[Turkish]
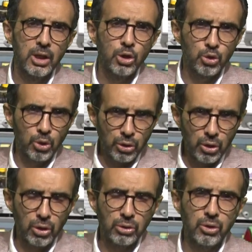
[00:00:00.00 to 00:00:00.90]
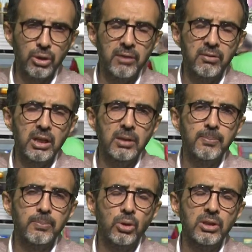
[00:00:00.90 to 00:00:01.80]
Soruyor
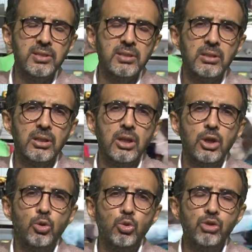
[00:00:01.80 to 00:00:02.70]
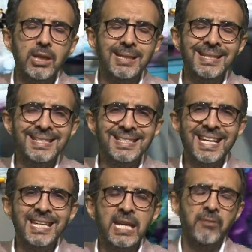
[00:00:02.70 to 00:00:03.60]
görevli polis
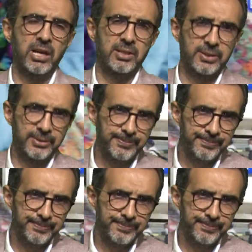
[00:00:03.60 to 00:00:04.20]
üzerinizde ne var?